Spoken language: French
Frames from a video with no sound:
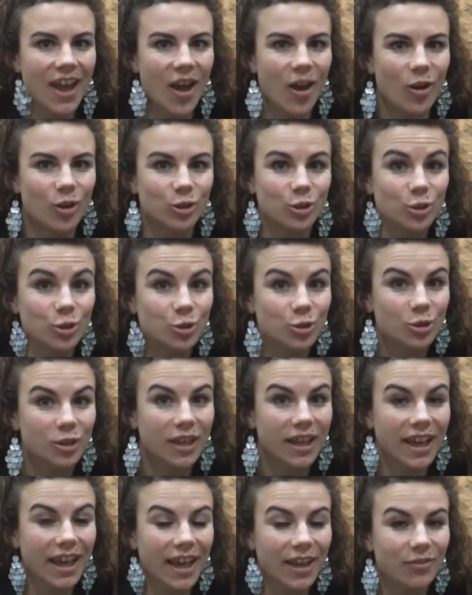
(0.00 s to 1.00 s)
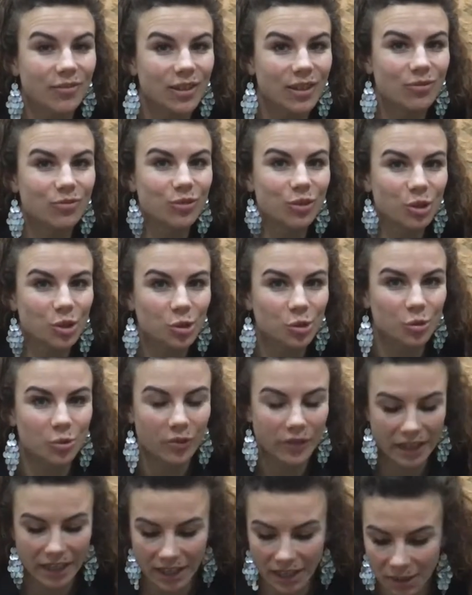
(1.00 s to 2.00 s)
Euh, je suis ravie de vous
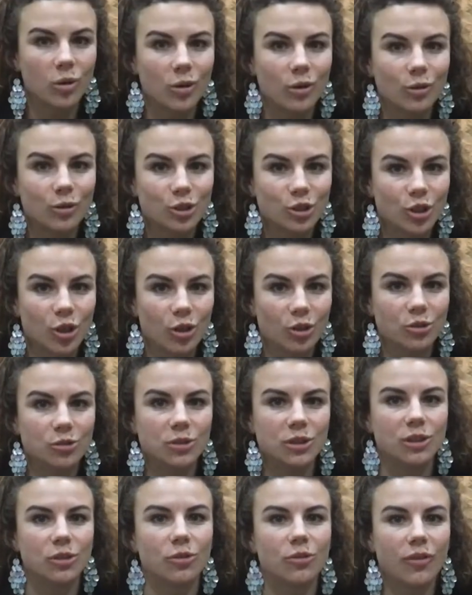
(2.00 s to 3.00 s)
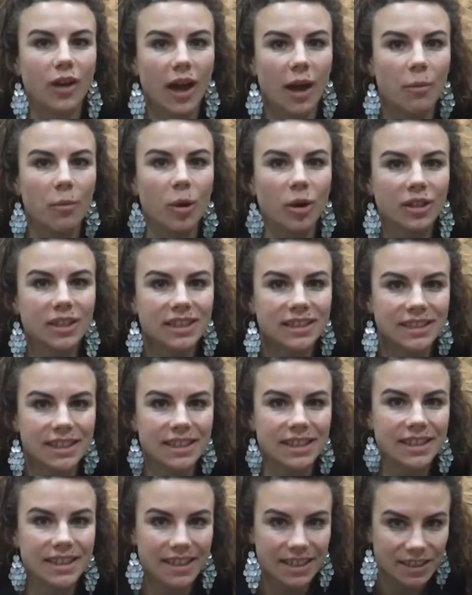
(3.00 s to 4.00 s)
retrouver. Aujourd'hui, on va aborder
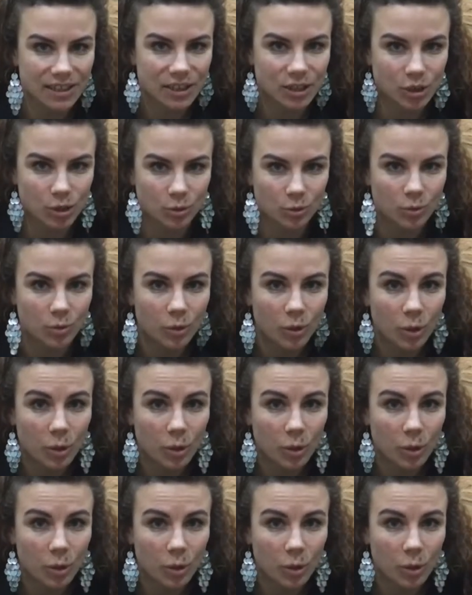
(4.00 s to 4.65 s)
cette question.